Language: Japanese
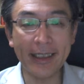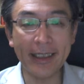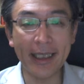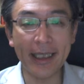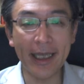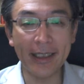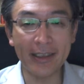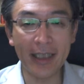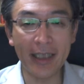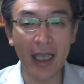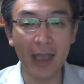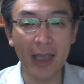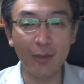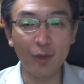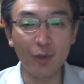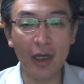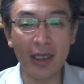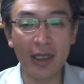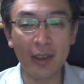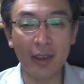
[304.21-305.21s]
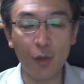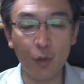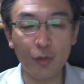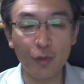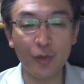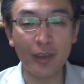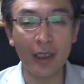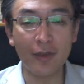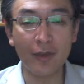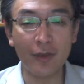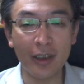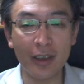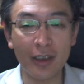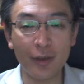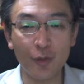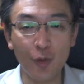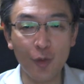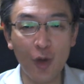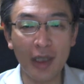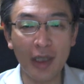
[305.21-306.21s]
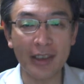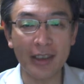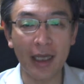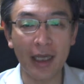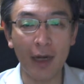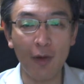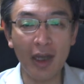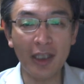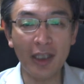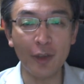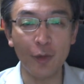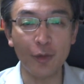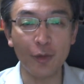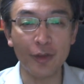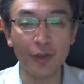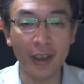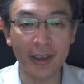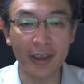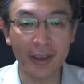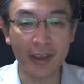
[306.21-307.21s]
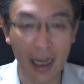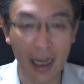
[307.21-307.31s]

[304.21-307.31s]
ンケージ MI コンサルティングの長谷川博之でし